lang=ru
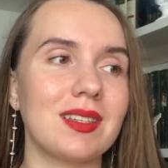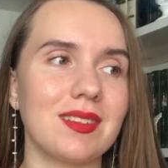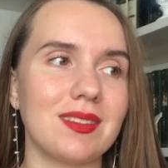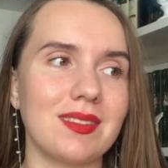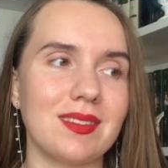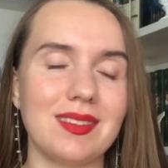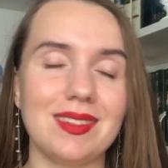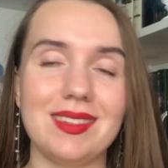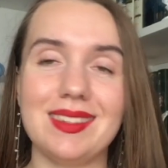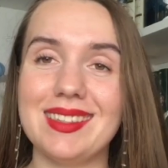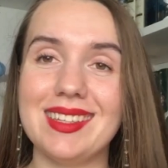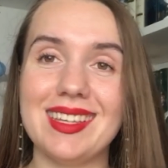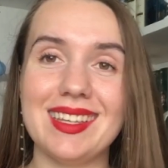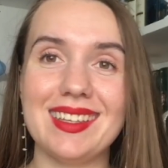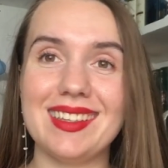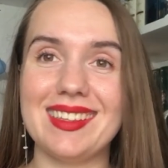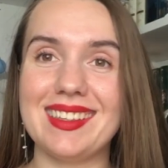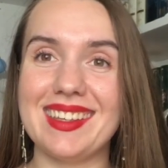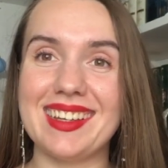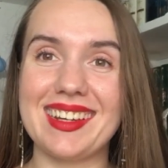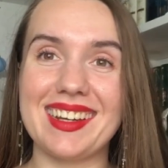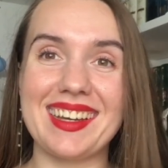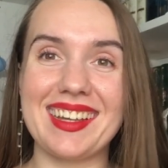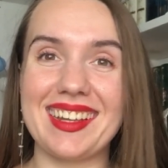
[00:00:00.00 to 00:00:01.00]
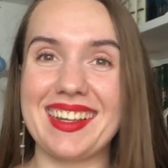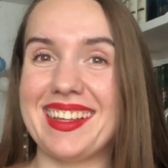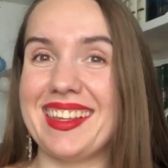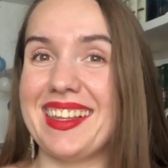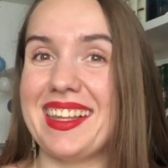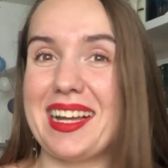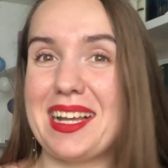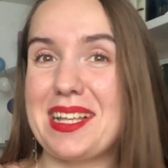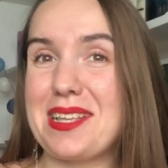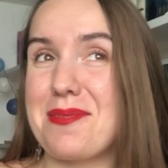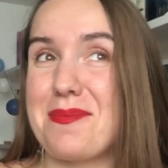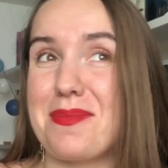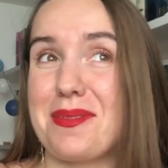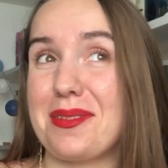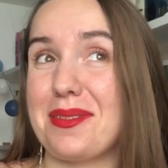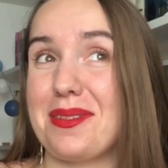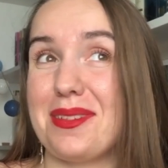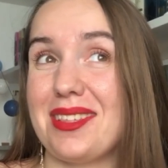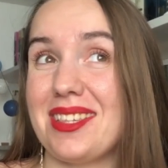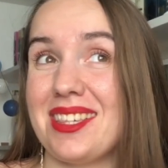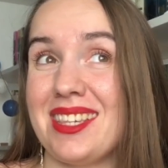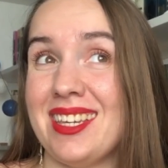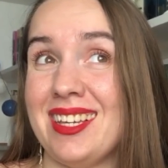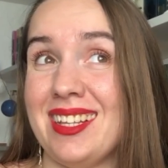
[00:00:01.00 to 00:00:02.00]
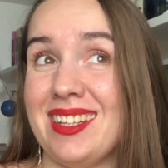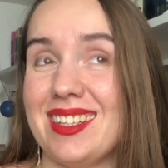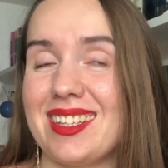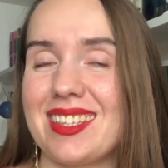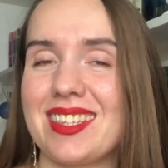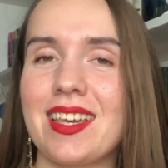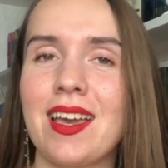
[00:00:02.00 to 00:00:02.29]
Ни, ни хрена не получилось,